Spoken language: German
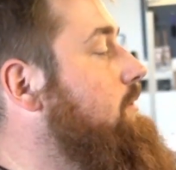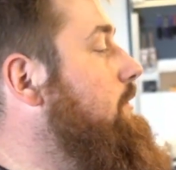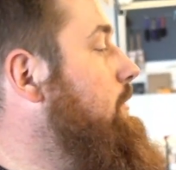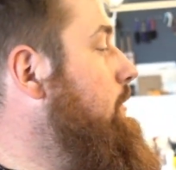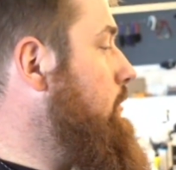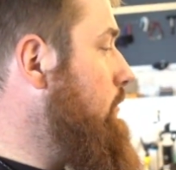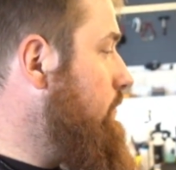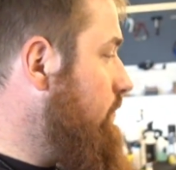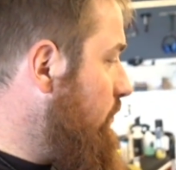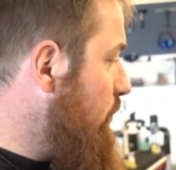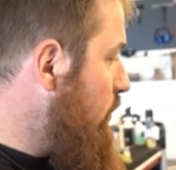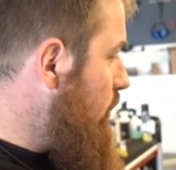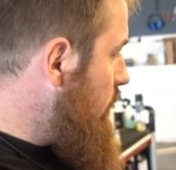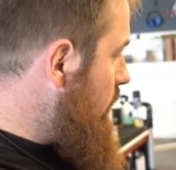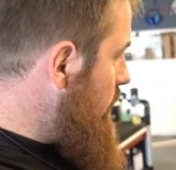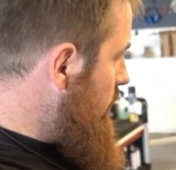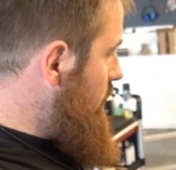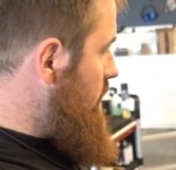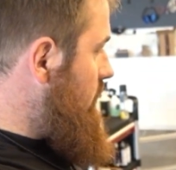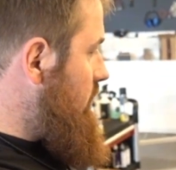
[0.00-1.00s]
Ähm,
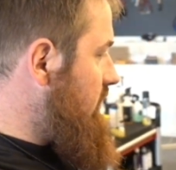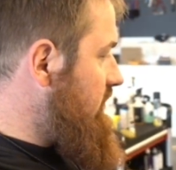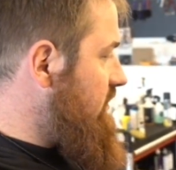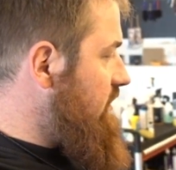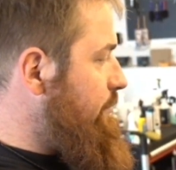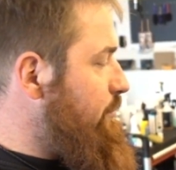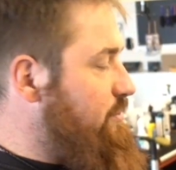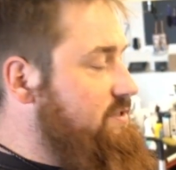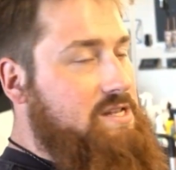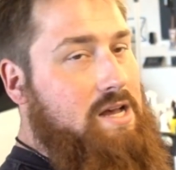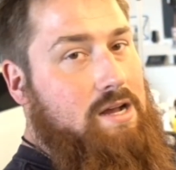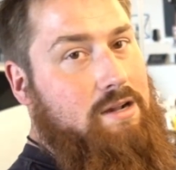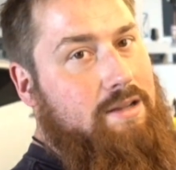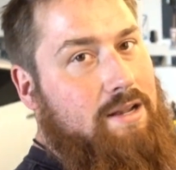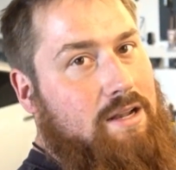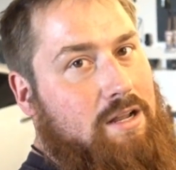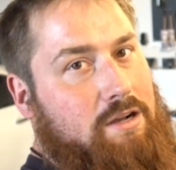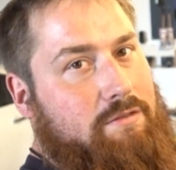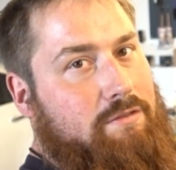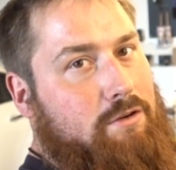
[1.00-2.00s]
also ich würde sagen,
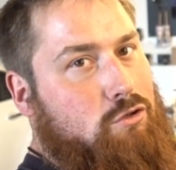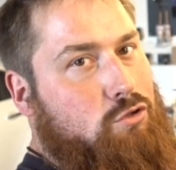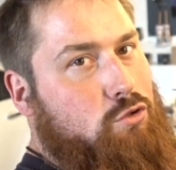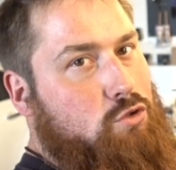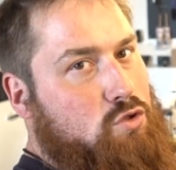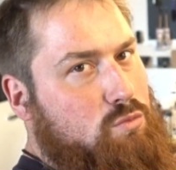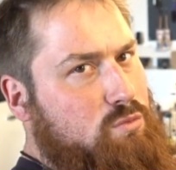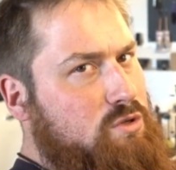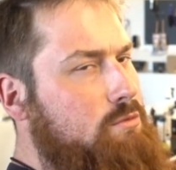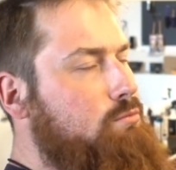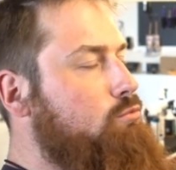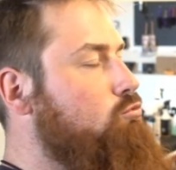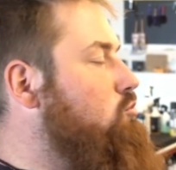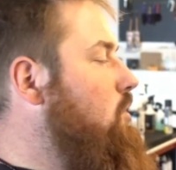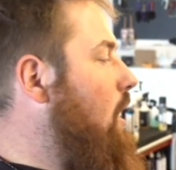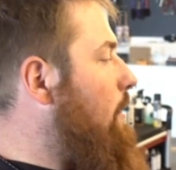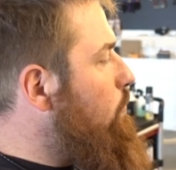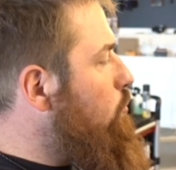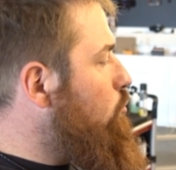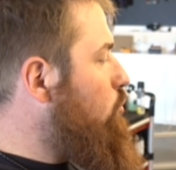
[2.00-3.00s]
der Lack war schon ziemlich
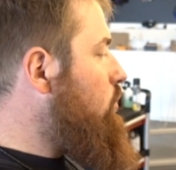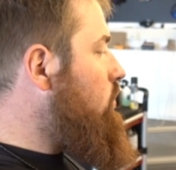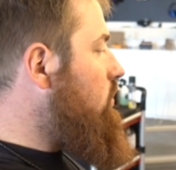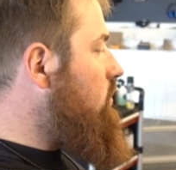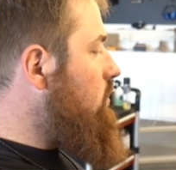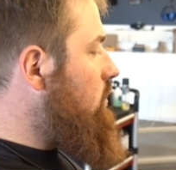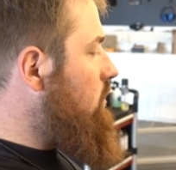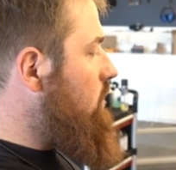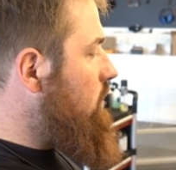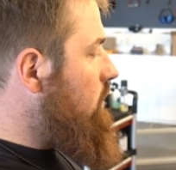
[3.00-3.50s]
ramponiert.